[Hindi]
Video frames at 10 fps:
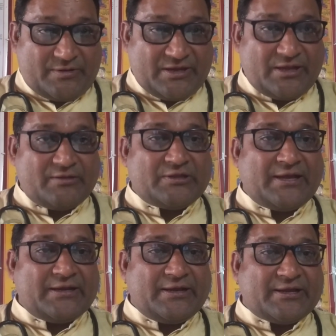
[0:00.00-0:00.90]
ये
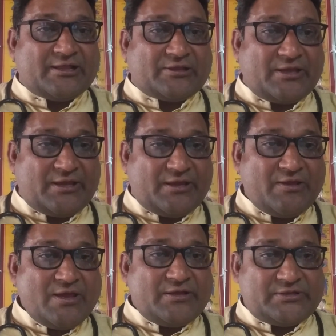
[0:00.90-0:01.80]
दाने निकलते
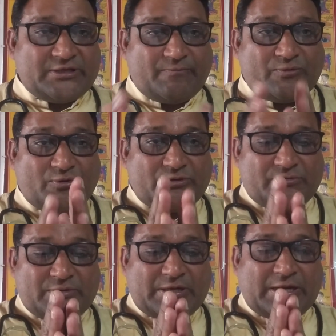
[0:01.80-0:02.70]
हैं जब दो
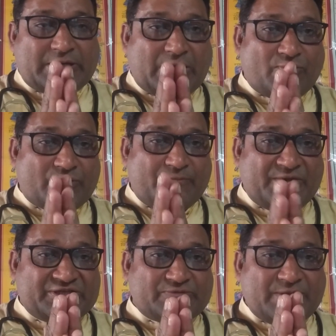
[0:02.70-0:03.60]
टांगों के
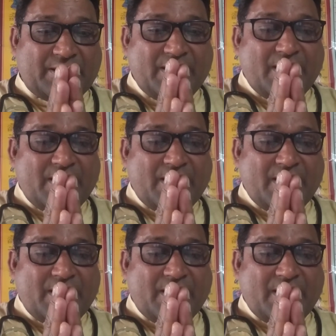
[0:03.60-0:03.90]
बीच में